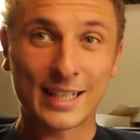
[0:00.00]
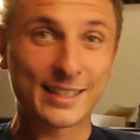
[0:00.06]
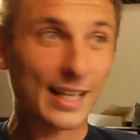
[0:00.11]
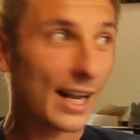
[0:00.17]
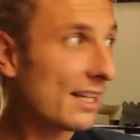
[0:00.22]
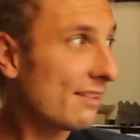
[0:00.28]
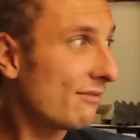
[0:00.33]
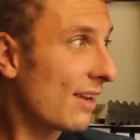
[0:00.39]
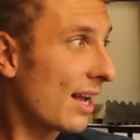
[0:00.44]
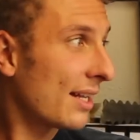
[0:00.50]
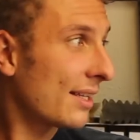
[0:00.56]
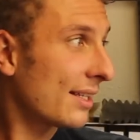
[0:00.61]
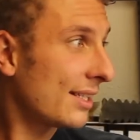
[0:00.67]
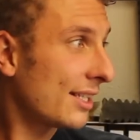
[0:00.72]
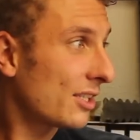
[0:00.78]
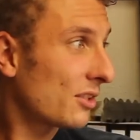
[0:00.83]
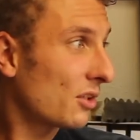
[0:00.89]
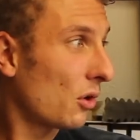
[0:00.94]
Dann werde
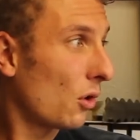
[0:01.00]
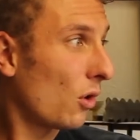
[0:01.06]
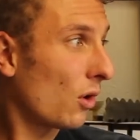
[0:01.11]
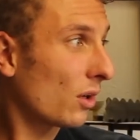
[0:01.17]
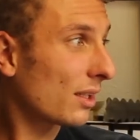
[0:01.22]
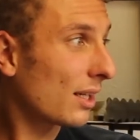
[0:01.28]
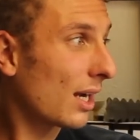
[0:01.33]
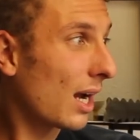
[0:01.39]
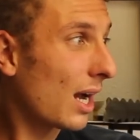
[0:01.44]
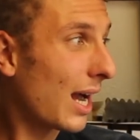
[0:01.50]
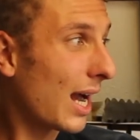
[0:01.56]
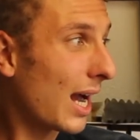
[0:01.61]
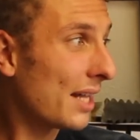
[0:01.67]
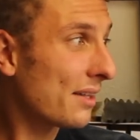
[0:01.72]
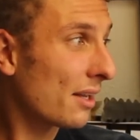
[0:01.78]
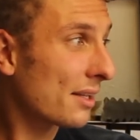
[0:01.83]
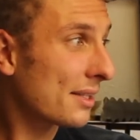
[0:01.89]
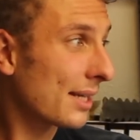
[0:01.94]
ich circa
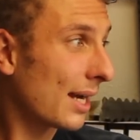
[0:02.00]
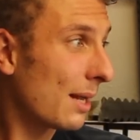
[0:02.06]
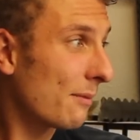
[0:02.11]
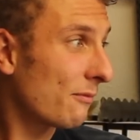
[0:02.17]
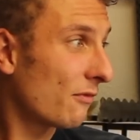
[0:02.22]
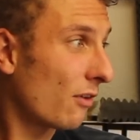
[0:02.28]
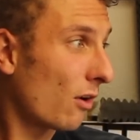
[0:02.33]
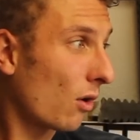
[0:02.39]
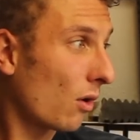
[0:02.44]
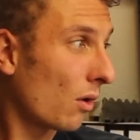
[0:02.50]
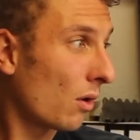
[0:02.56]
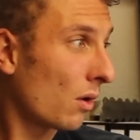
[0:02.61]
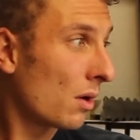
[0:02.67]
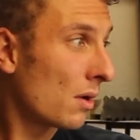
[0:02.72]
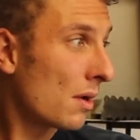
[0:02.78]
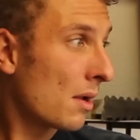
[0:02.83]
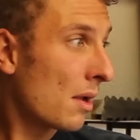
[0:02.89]
anderthalb Wochen